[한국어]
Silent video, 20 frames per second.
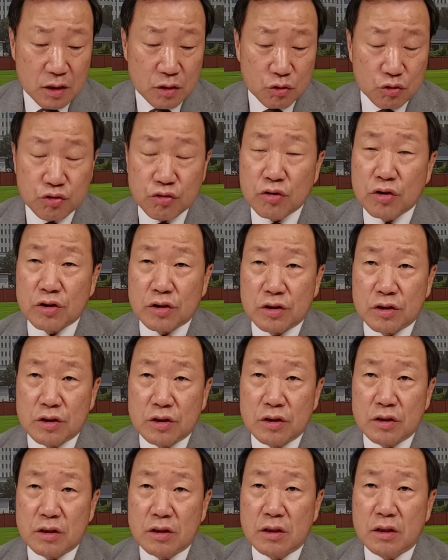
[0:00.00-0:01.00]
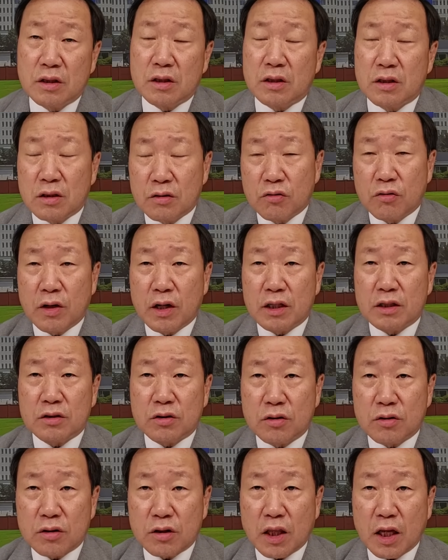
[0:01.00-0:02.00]
둘은
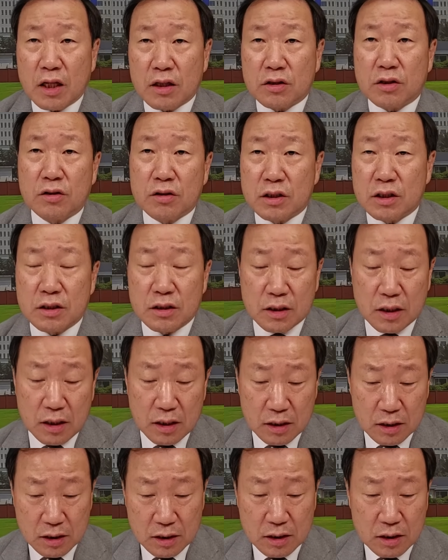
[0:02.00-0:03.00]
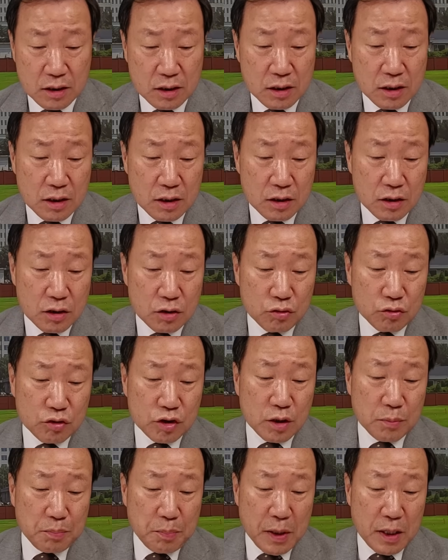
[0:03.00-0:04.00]
황성택 정진상
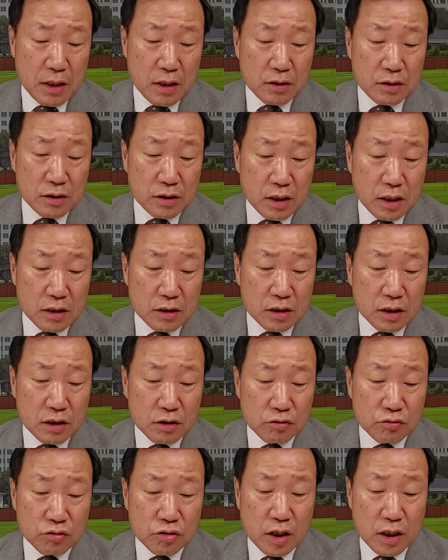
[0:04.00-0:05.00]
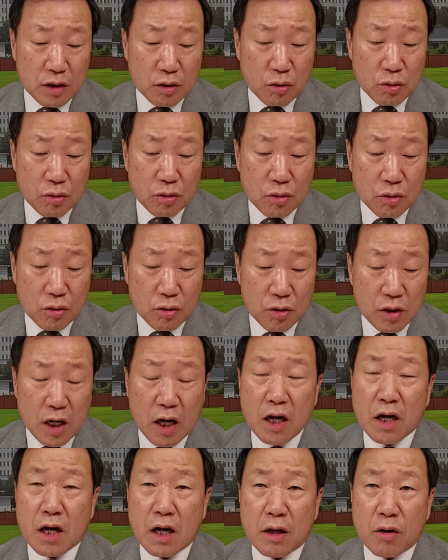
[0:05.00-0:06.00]
68년생 친구 사이로
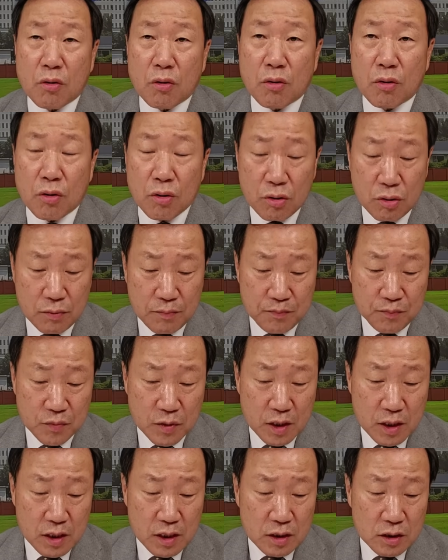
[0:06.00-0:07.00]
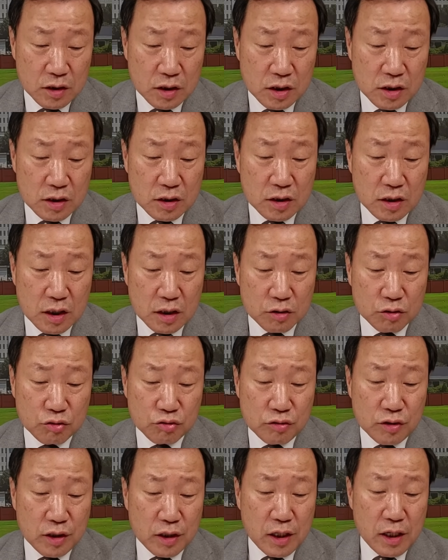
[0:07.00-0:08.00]
가깝고 실제
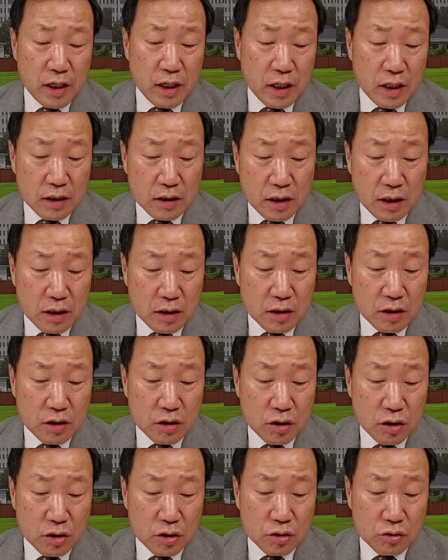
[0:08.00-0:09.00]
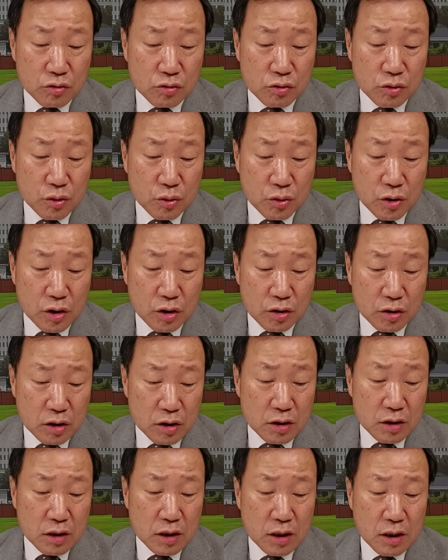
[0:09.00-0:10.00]
수익계약에 따른 연구 용역
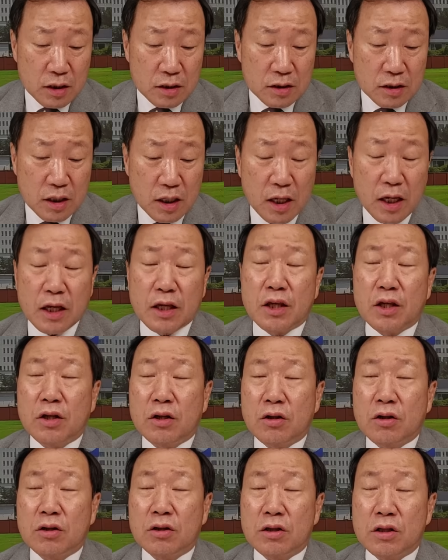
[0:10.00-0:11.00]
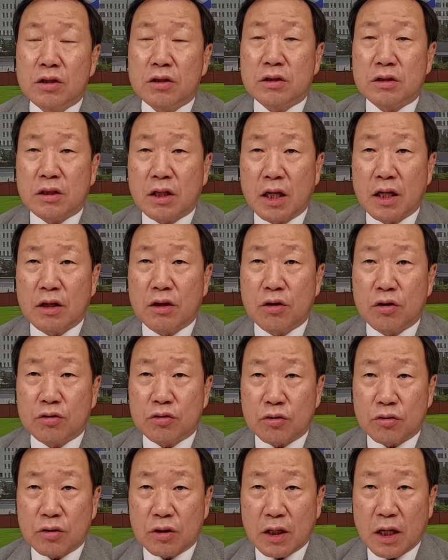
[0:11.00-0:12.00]
등 3건을
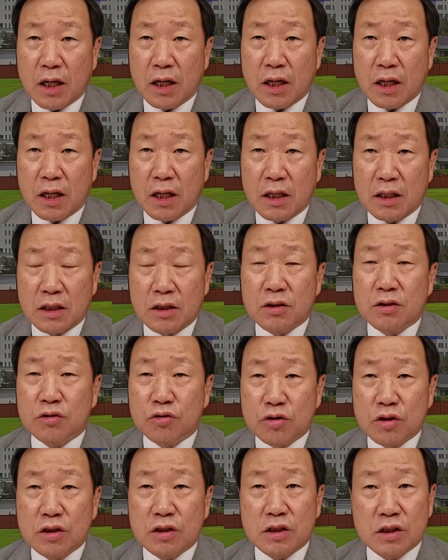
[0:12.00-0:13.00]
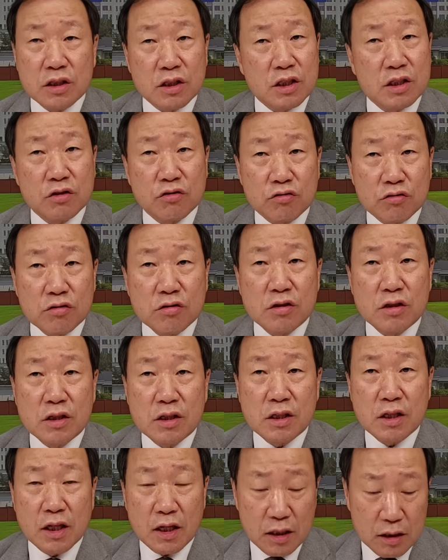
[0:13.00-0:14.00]
챙겨줬다 이런 취지의 진술을
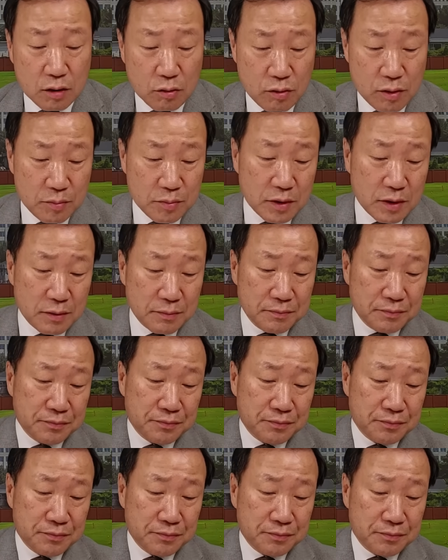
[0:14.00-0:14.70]
했다고 합니다.